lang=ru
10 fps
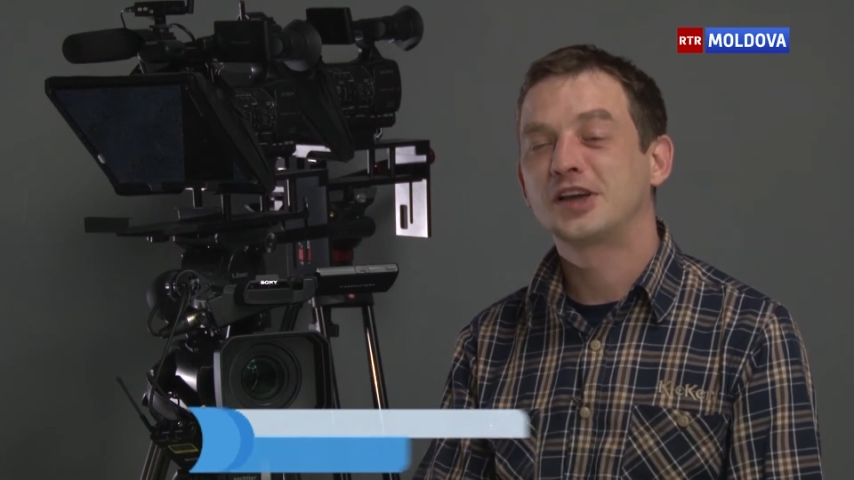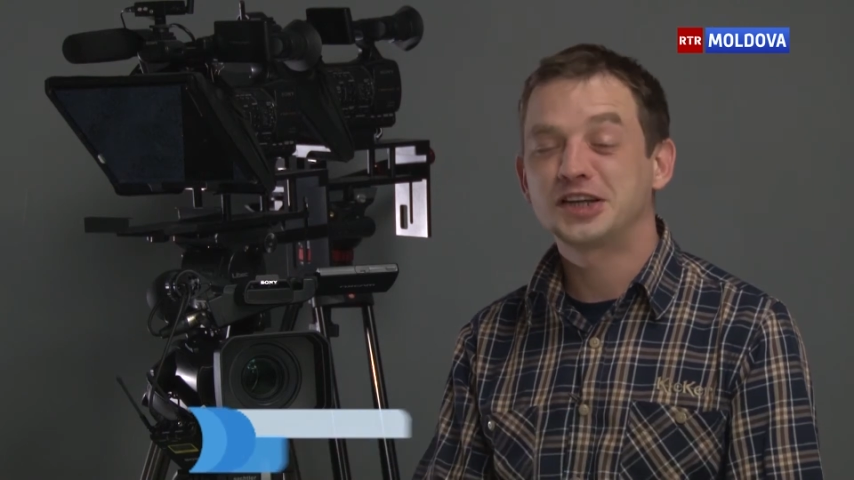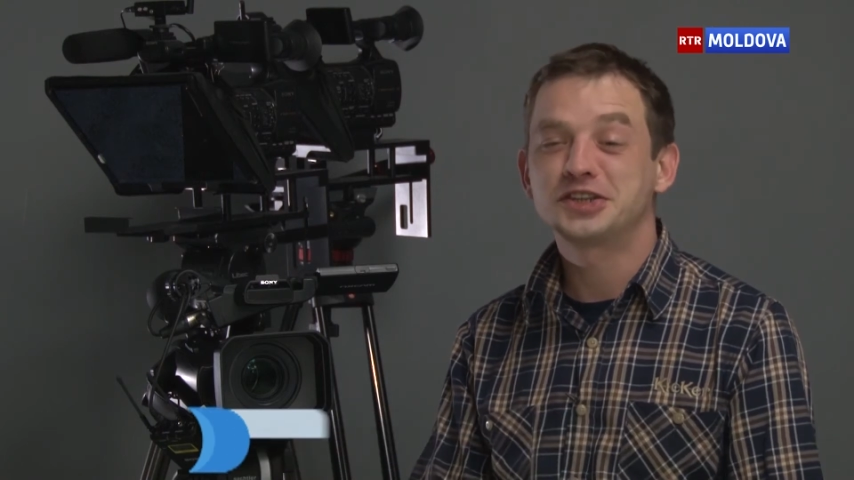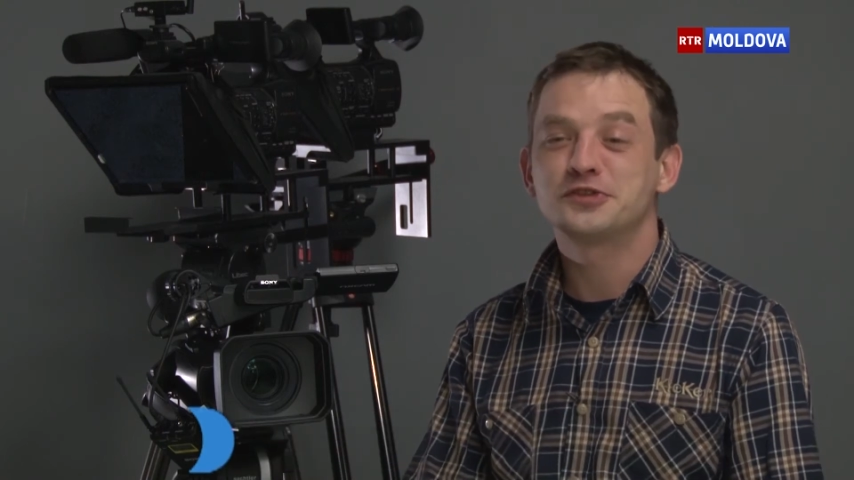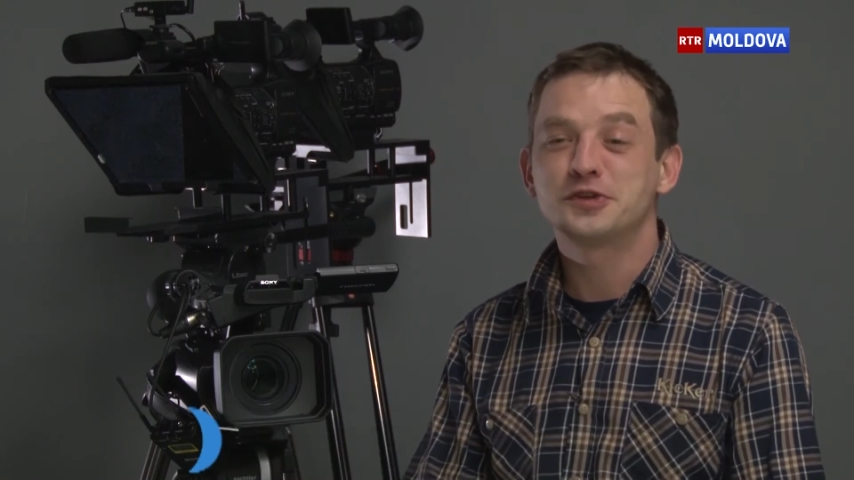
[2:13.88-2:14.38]

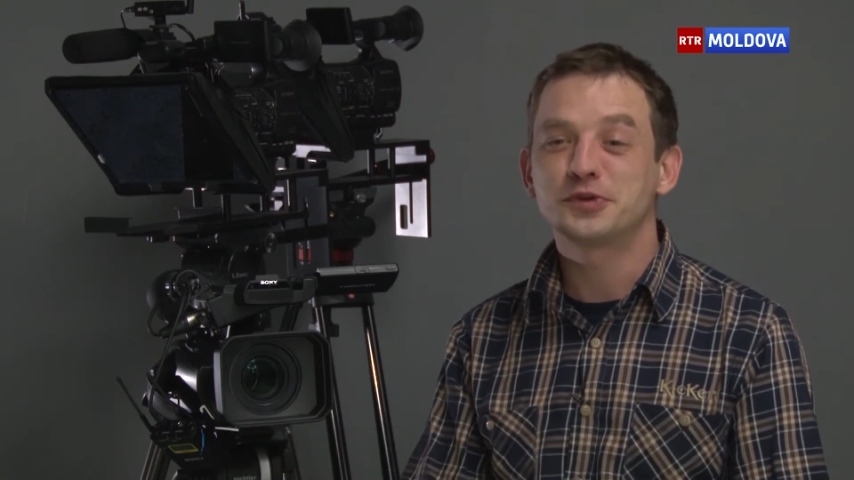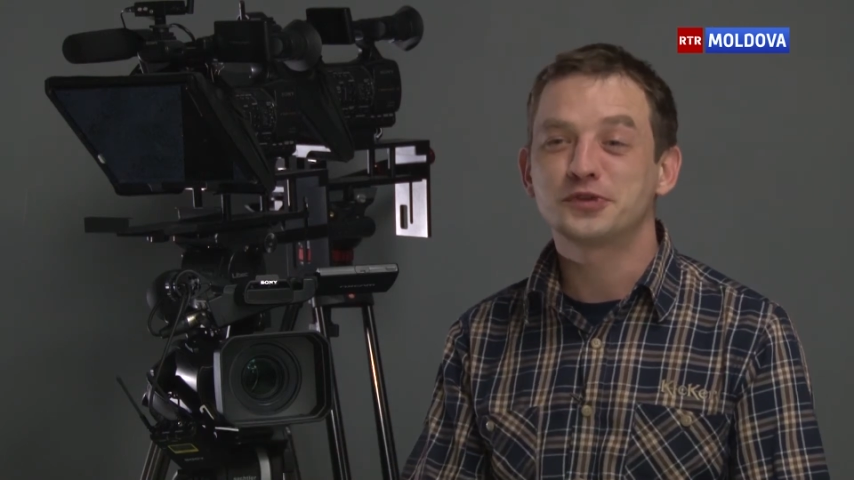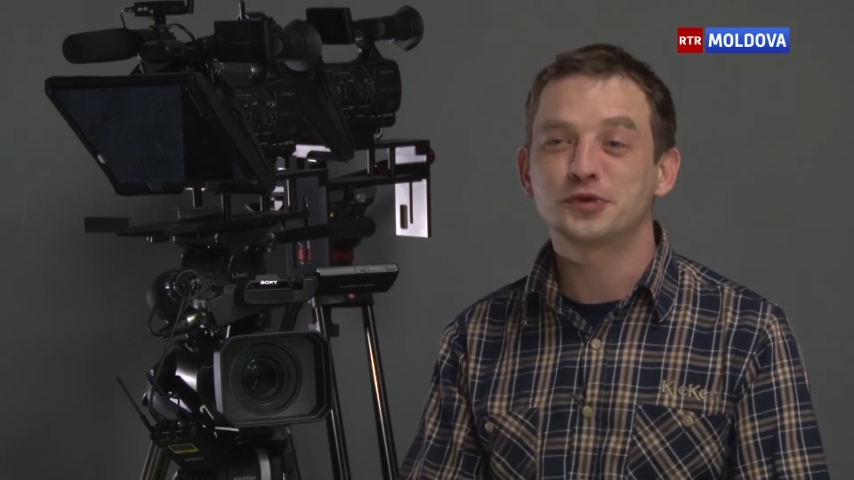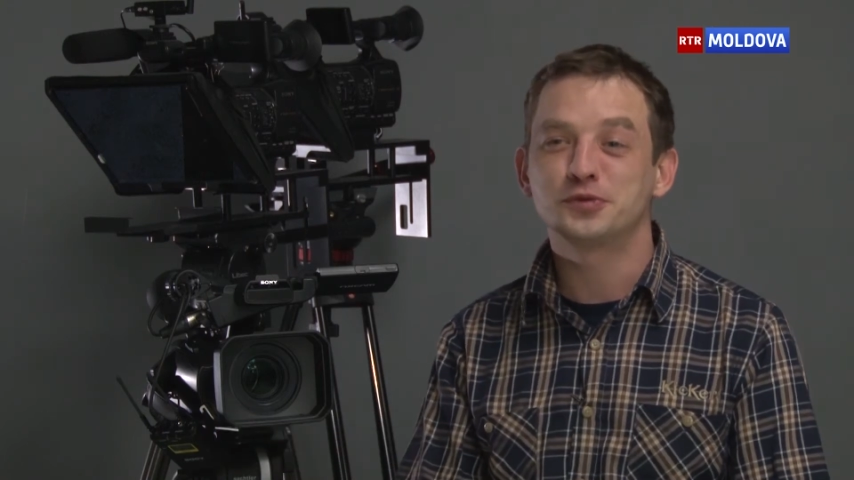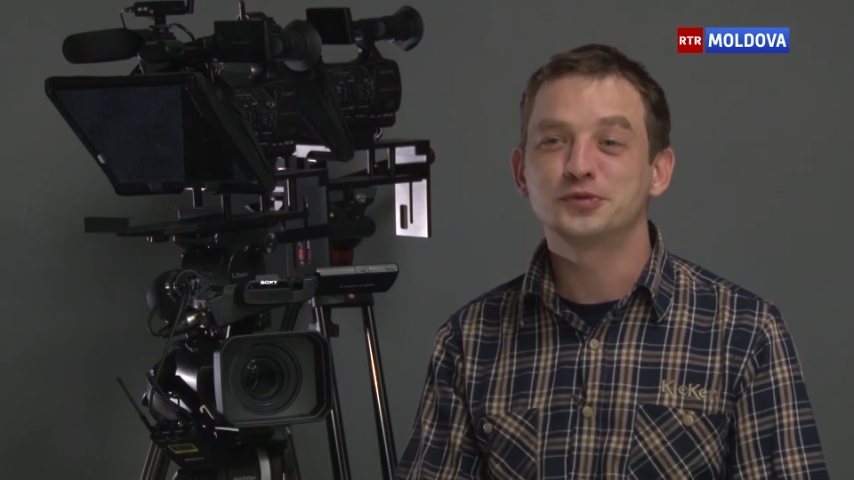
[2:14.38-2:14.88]
Каждый вид
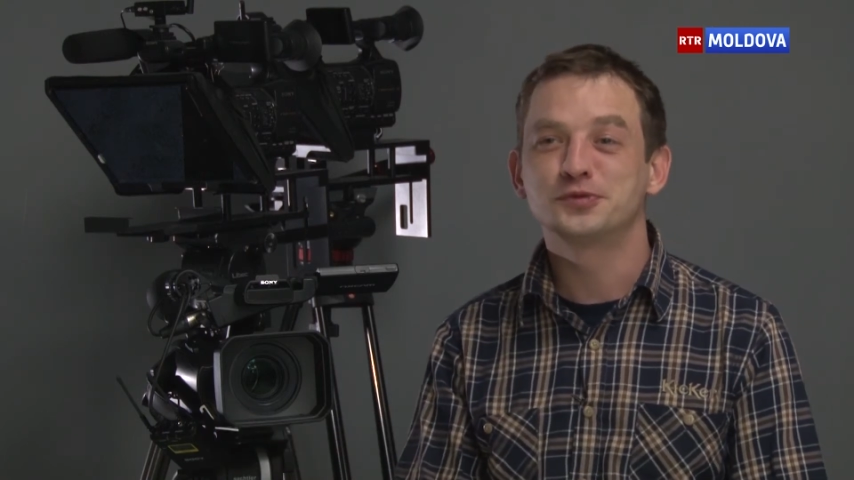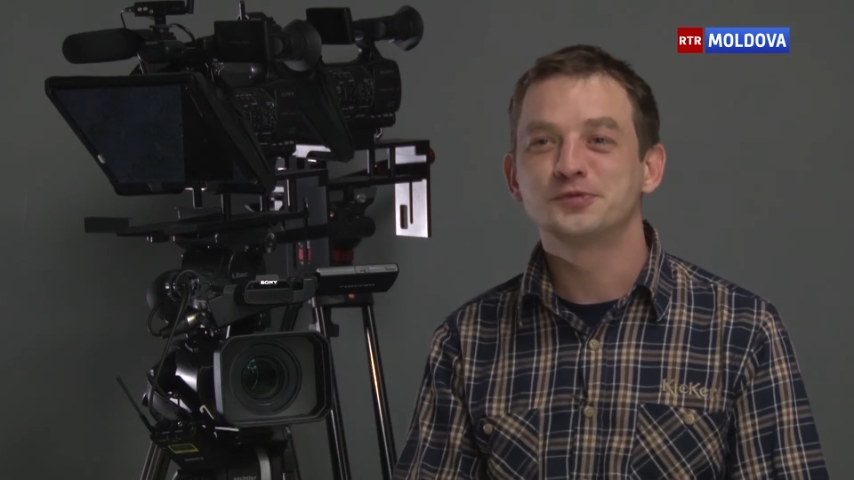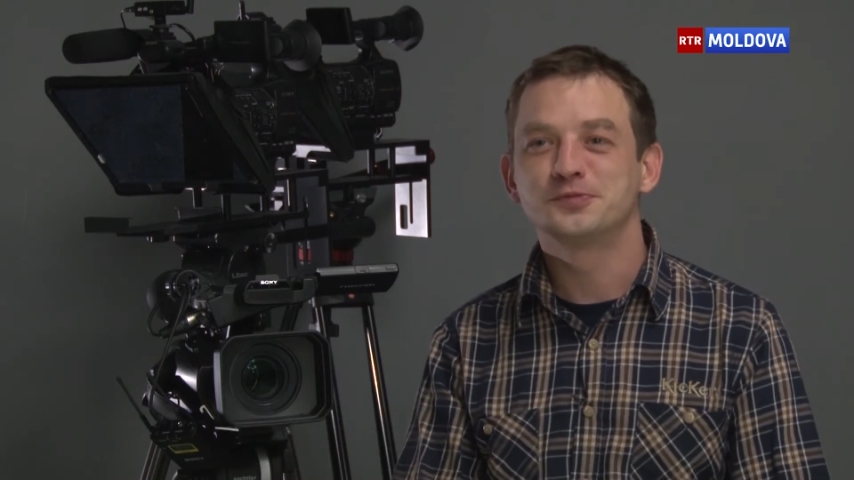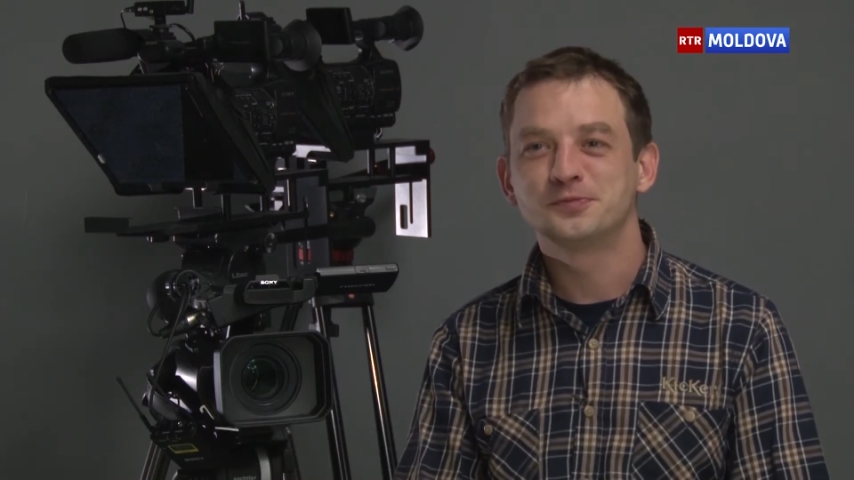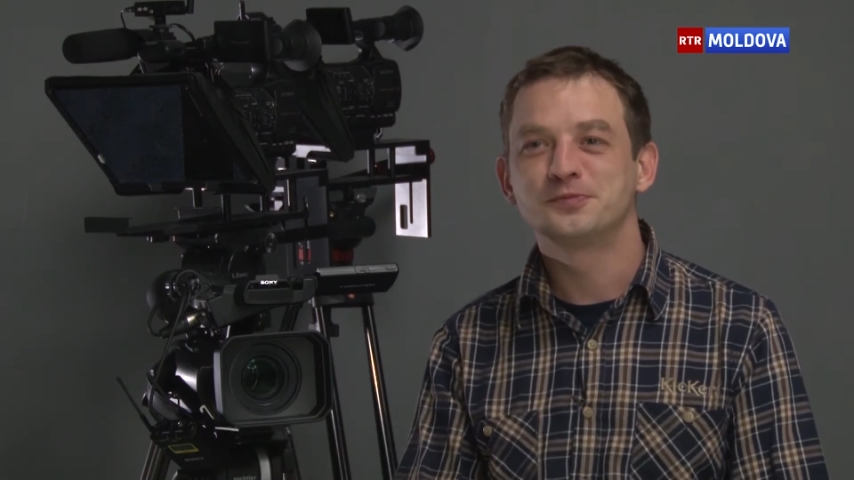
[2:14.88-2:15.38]
по-своему.
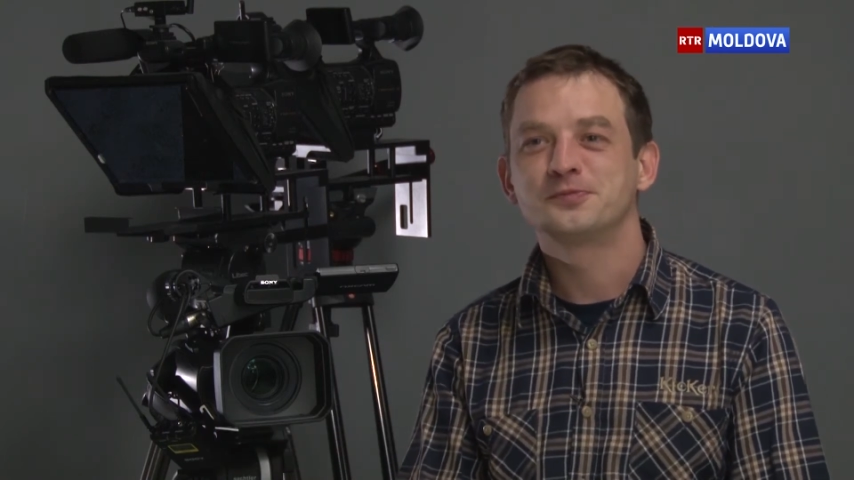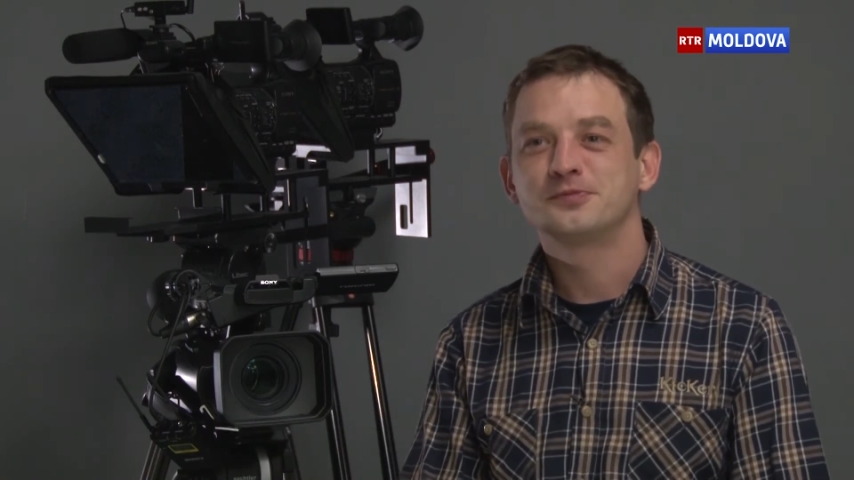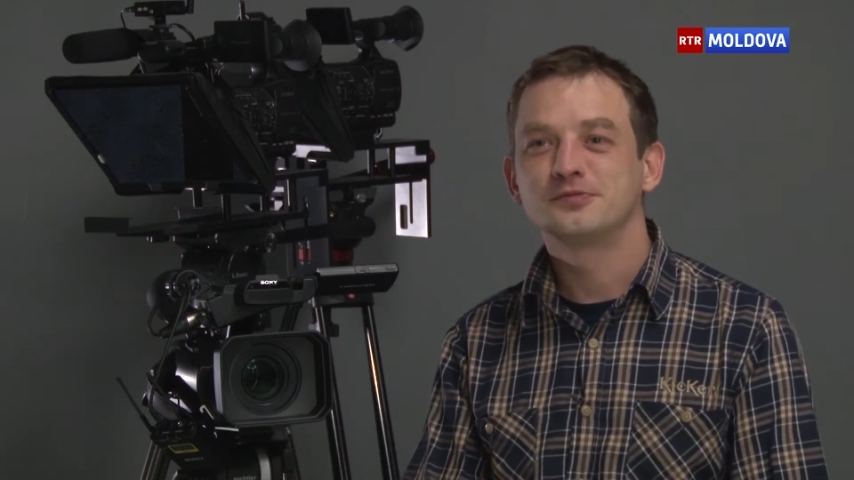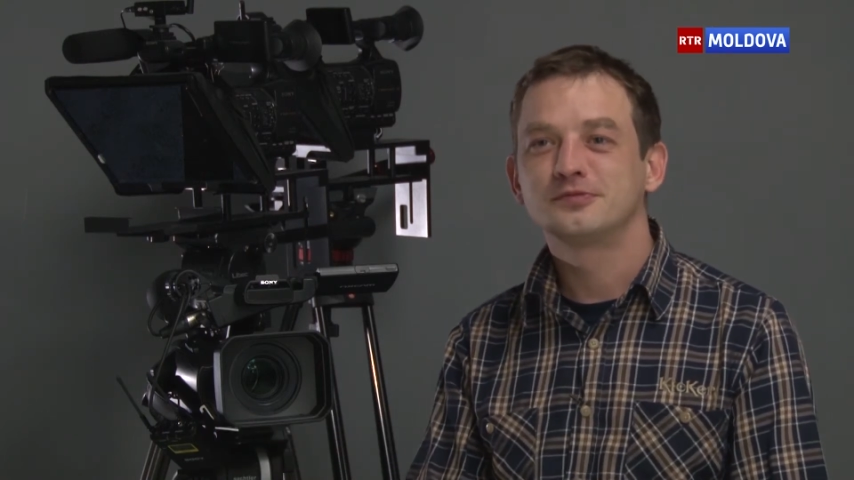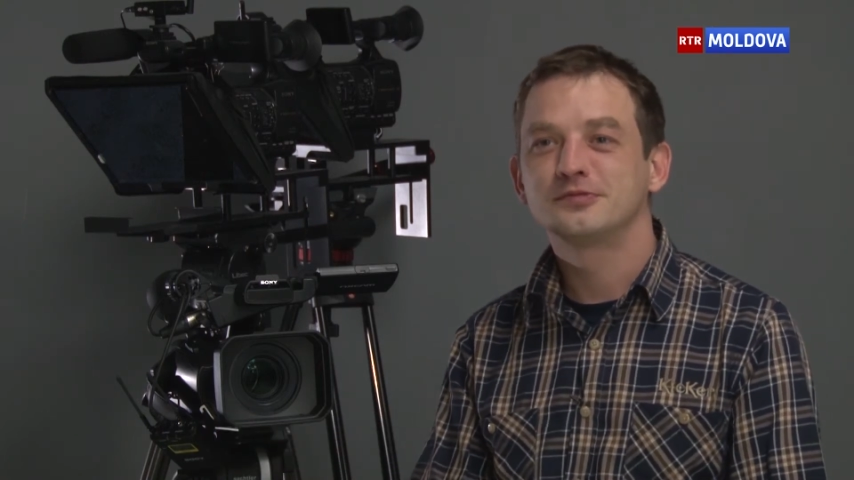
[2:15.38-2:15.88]

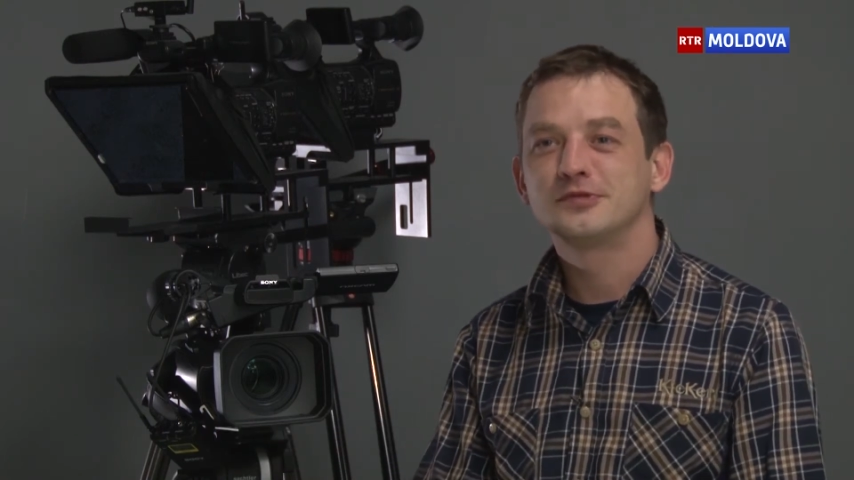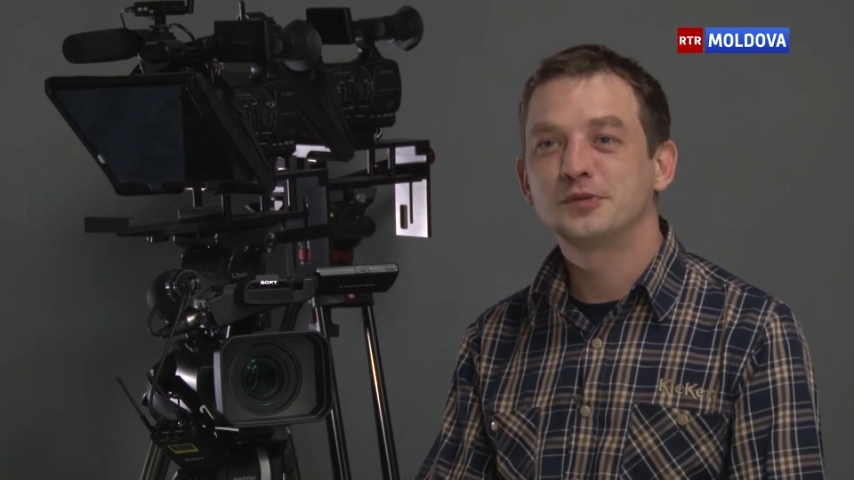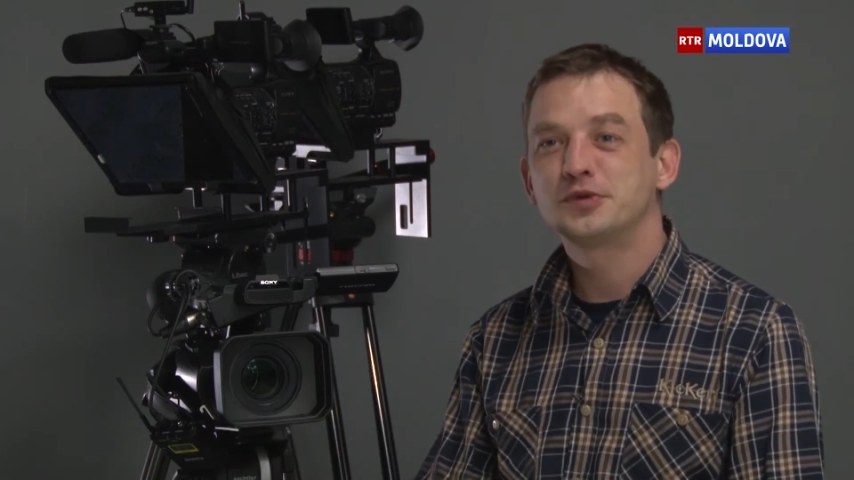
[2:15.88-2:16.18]
И